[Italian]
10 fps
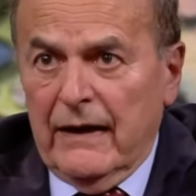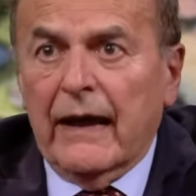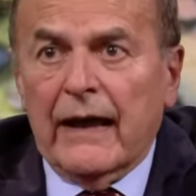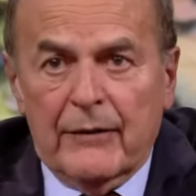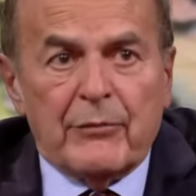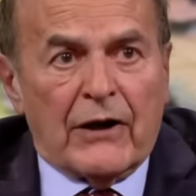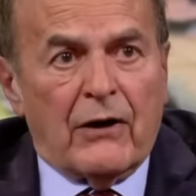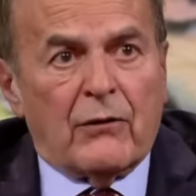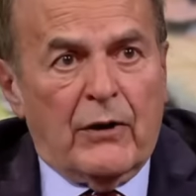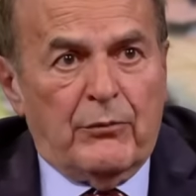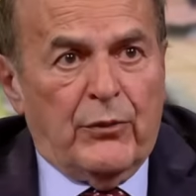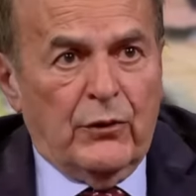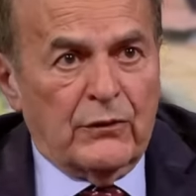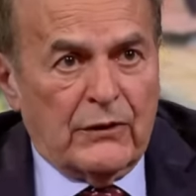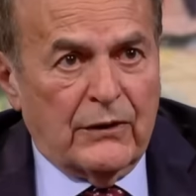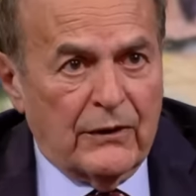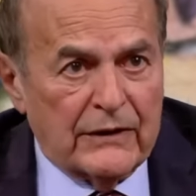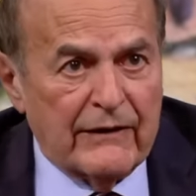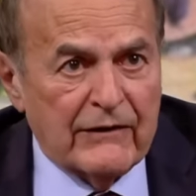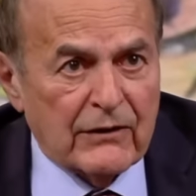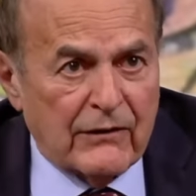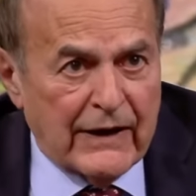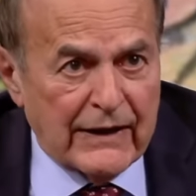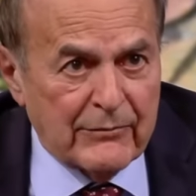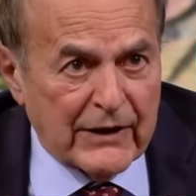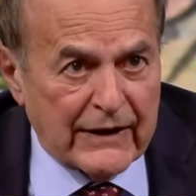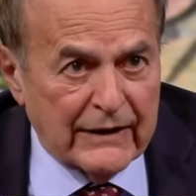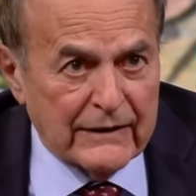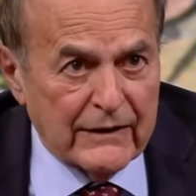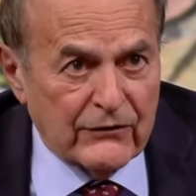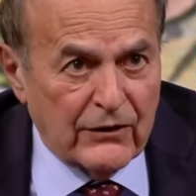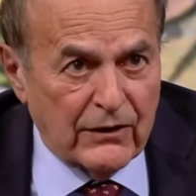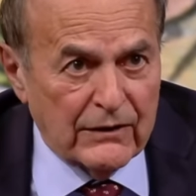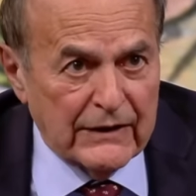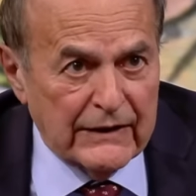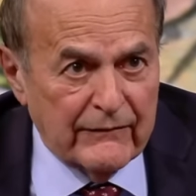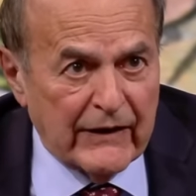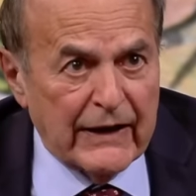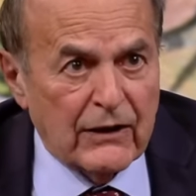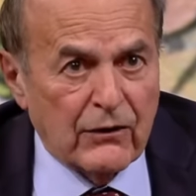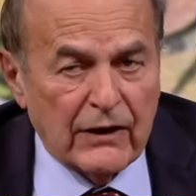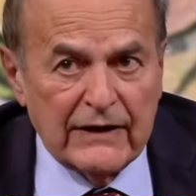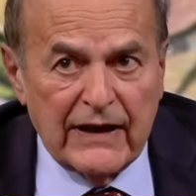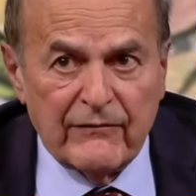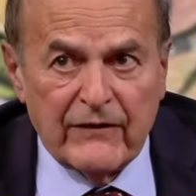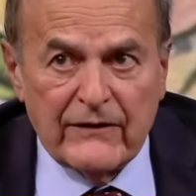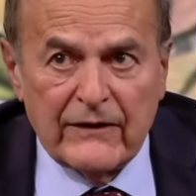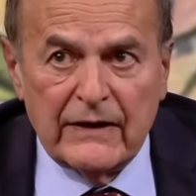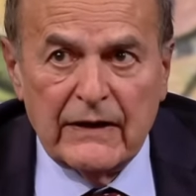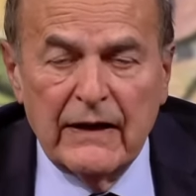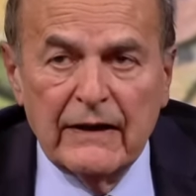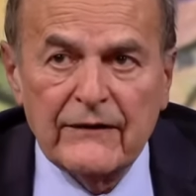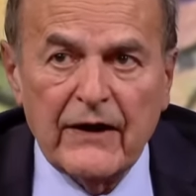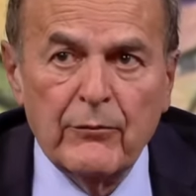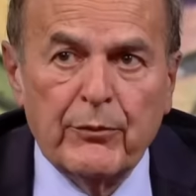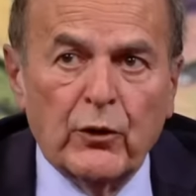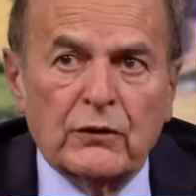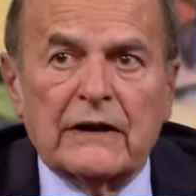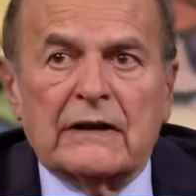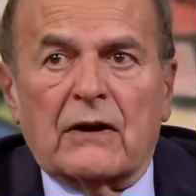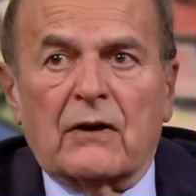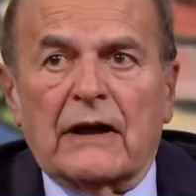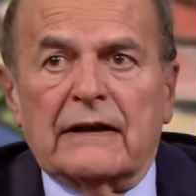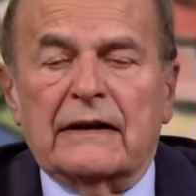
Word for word: Eh, però a quel punto devi trovare una barcata di soldi, vai ancora in deficit, c'è un punto interrogativo. Cioè